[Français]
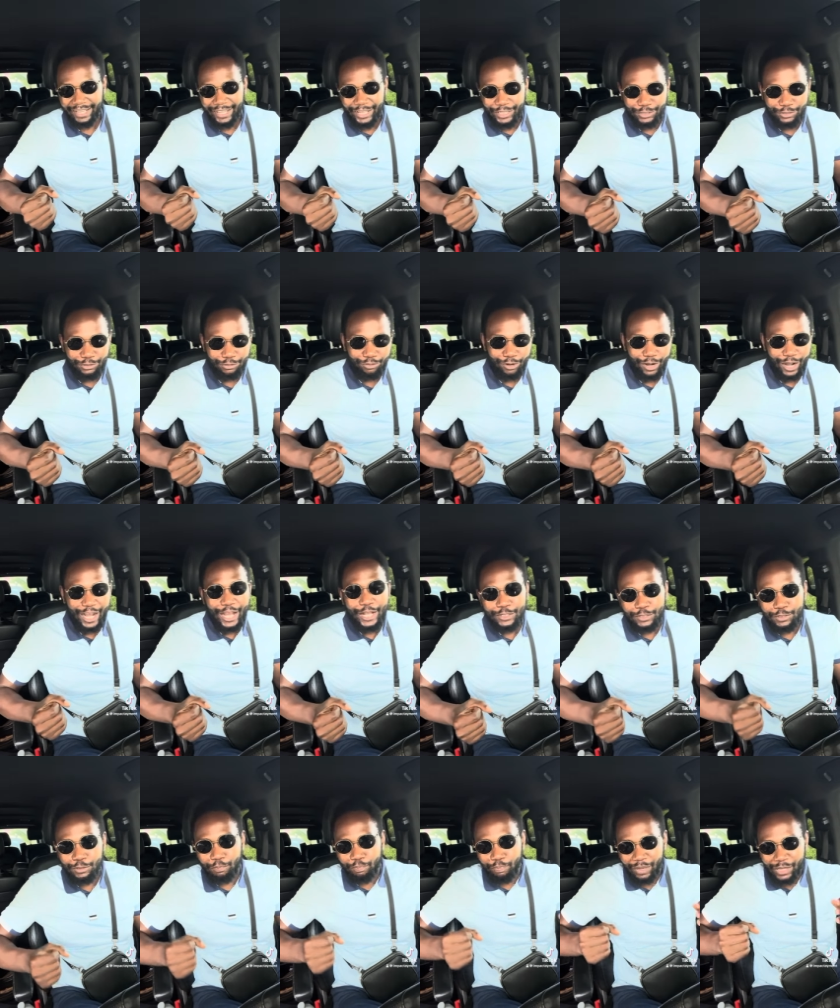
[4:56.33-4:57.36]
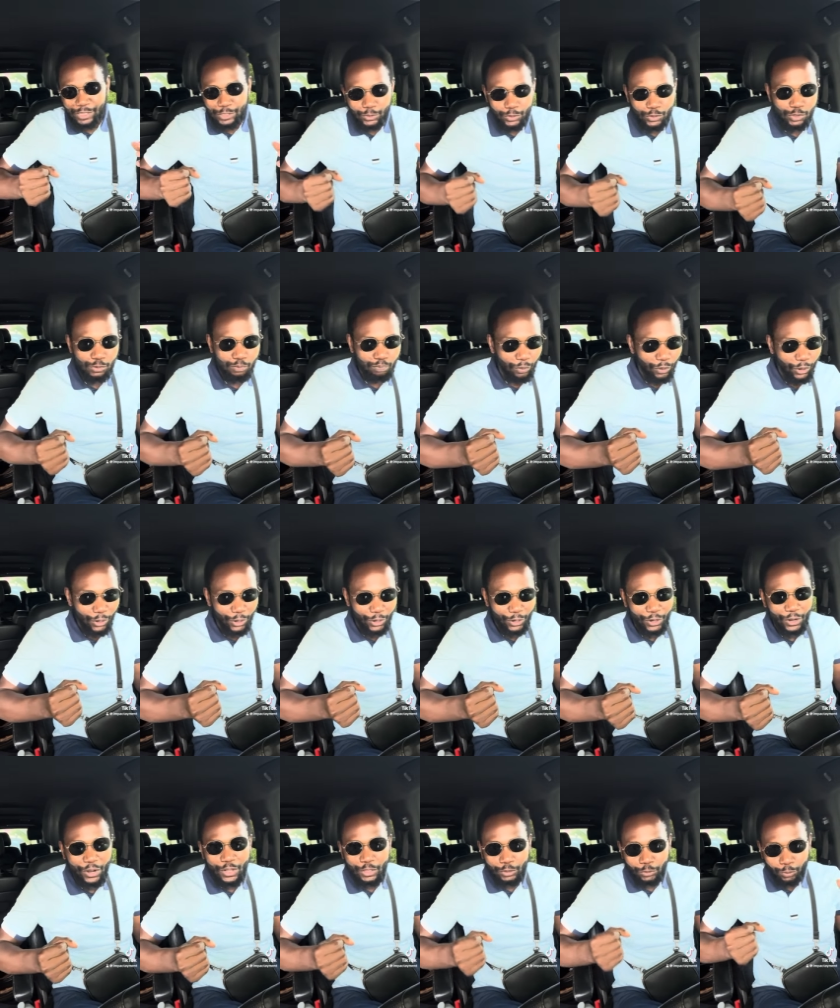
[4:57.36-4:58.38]
Tu vois, tu penses au sport
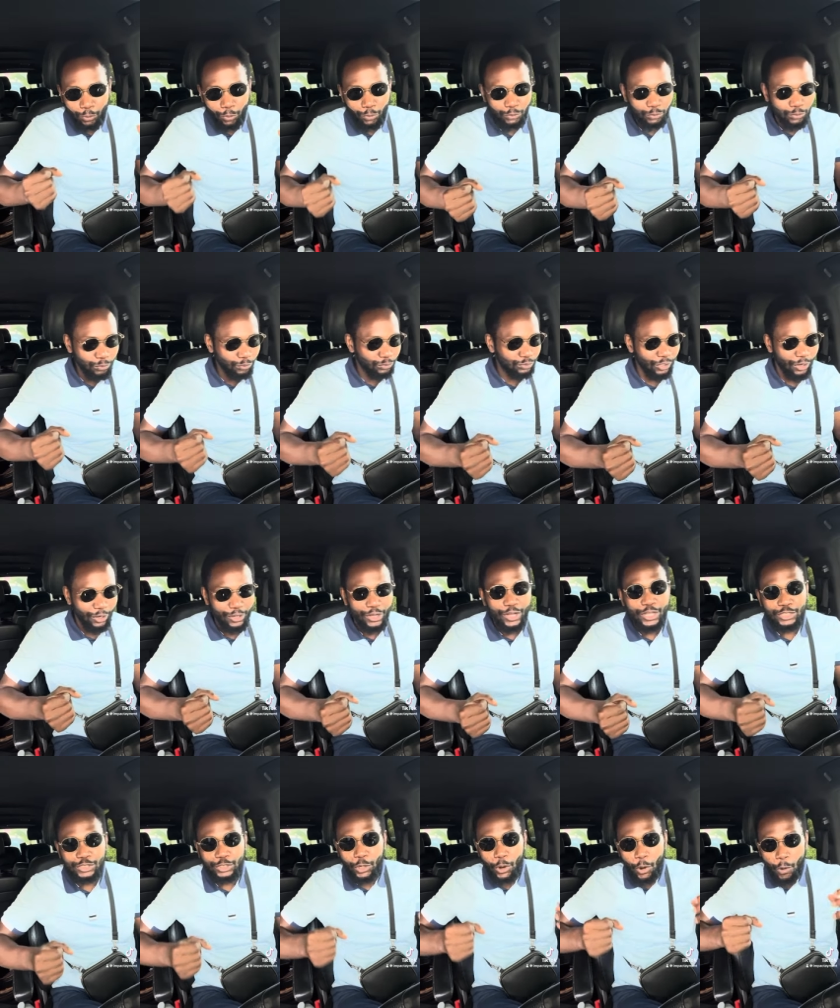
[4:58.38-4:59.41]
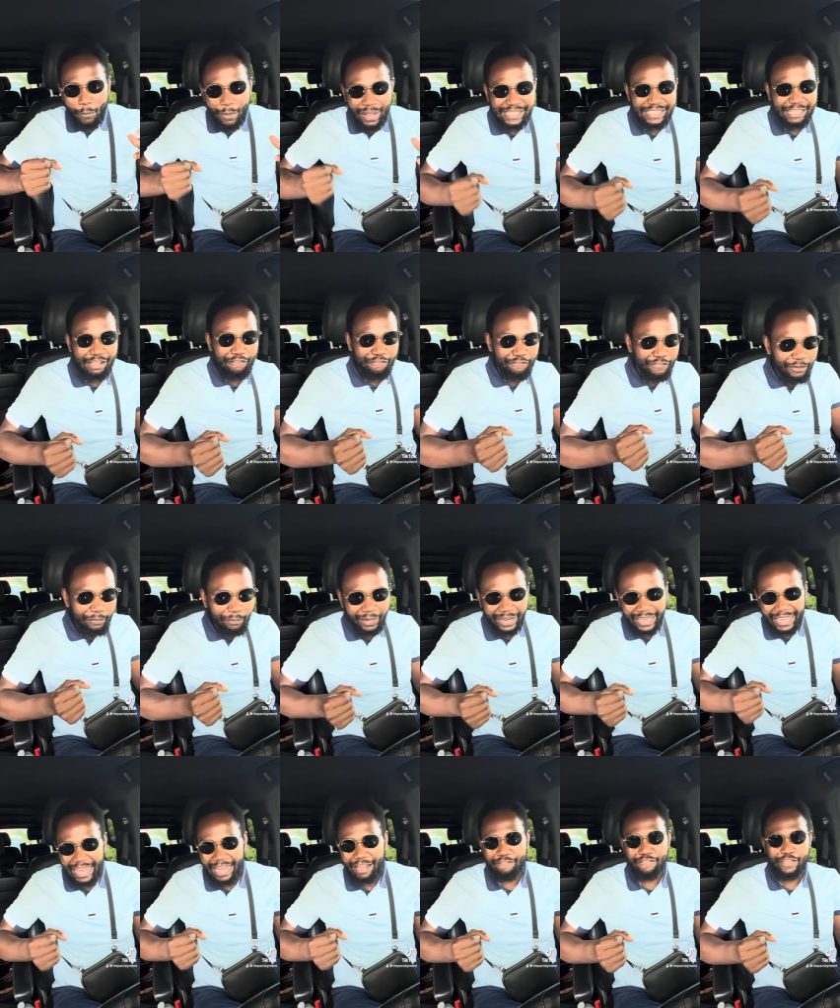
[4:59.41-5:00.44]
trop tout le temps, tu commences à
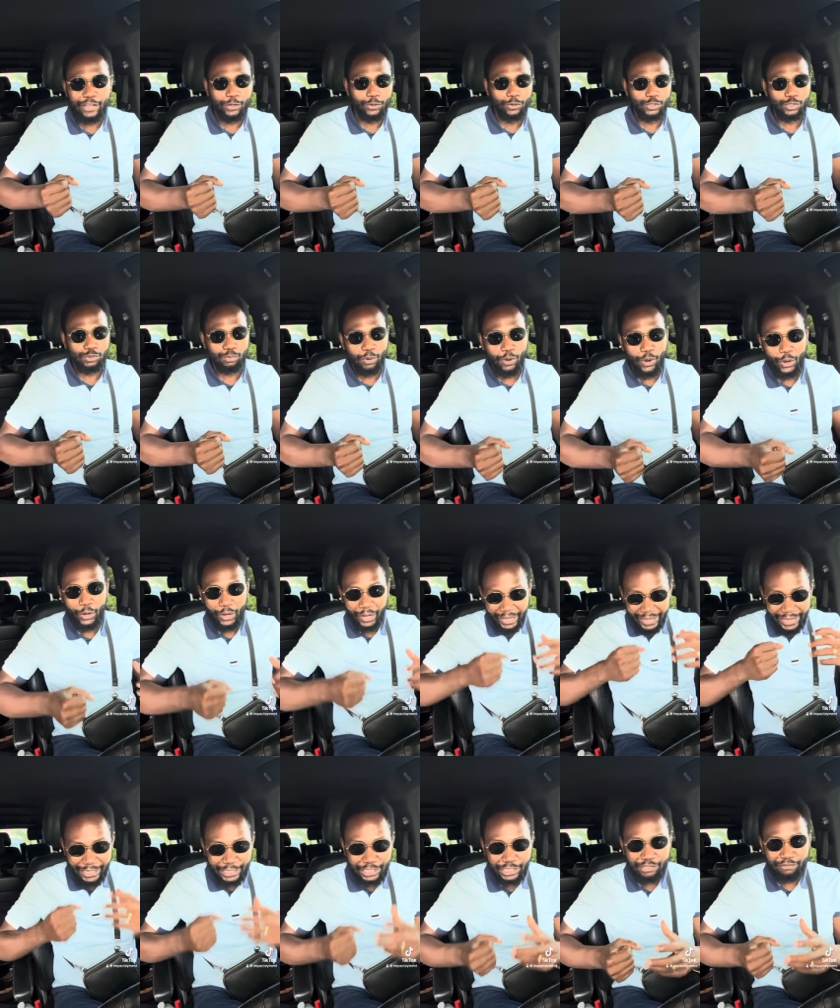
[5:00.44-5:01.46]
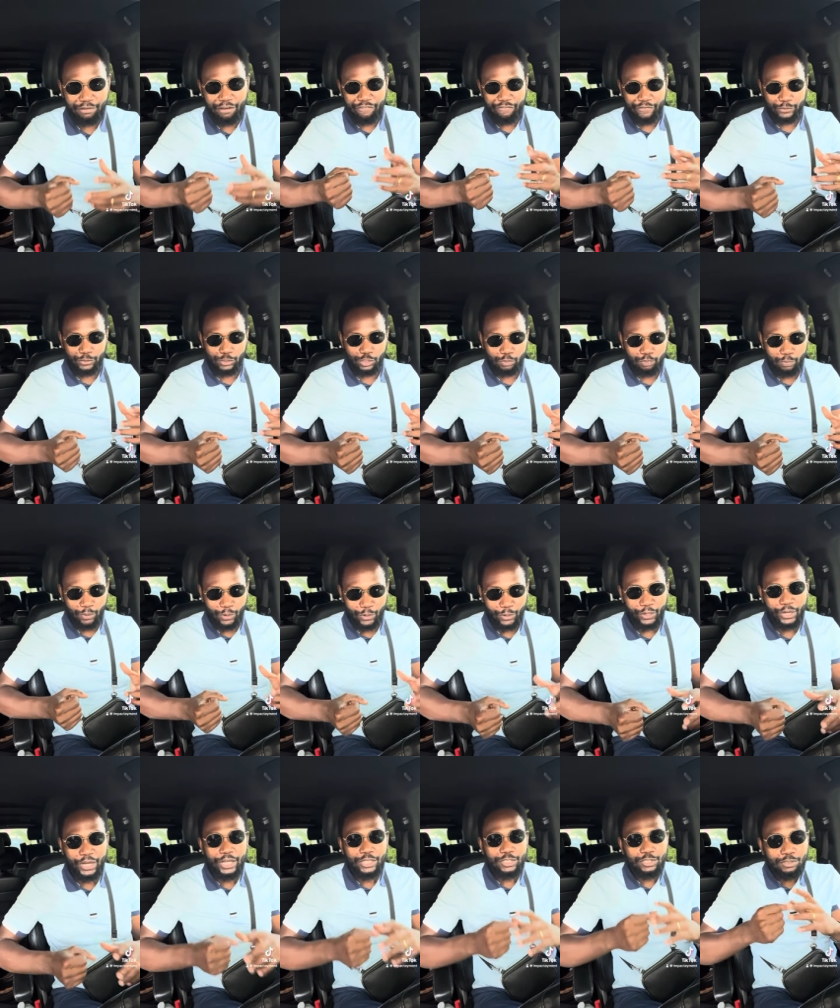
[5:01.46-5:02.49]
vibrer avec le sport et tu vas faire du sport.
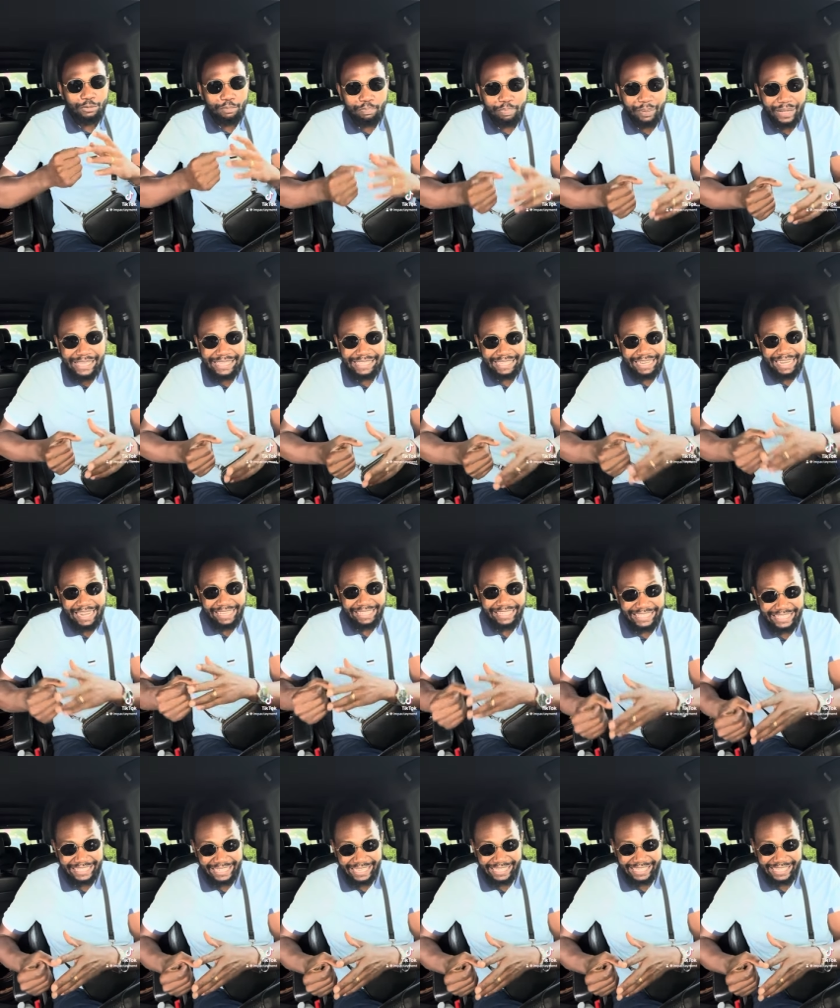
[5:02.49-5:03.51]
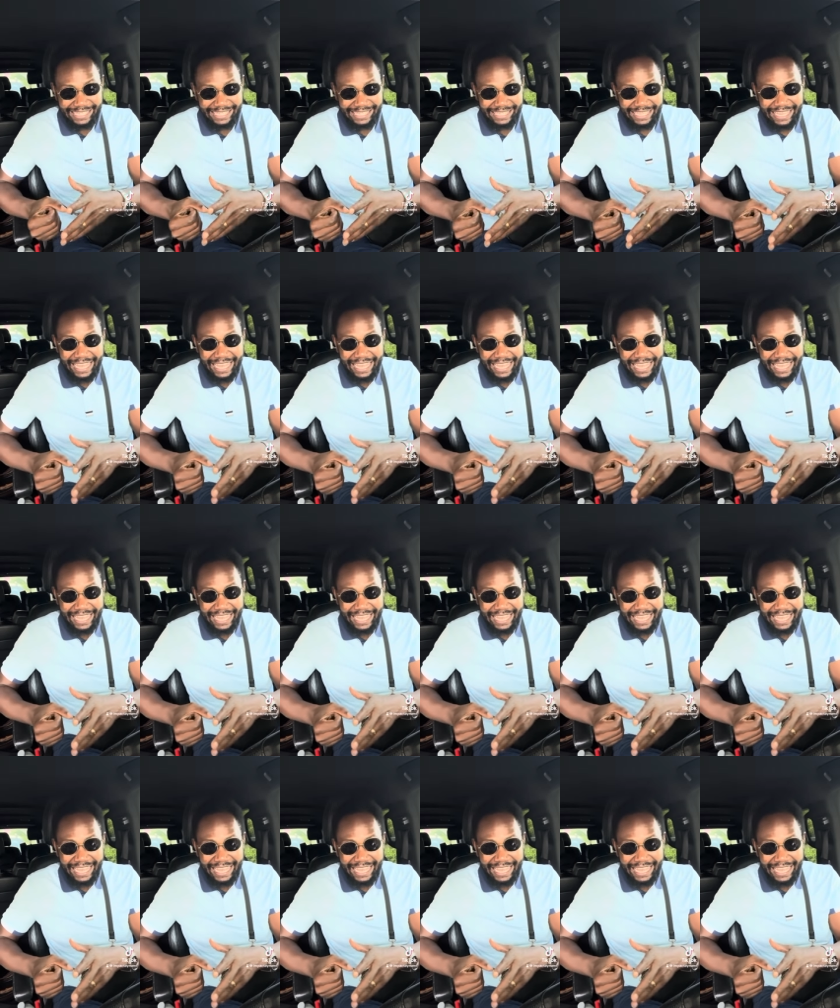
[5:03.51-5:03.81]
Tu penses à la richesse,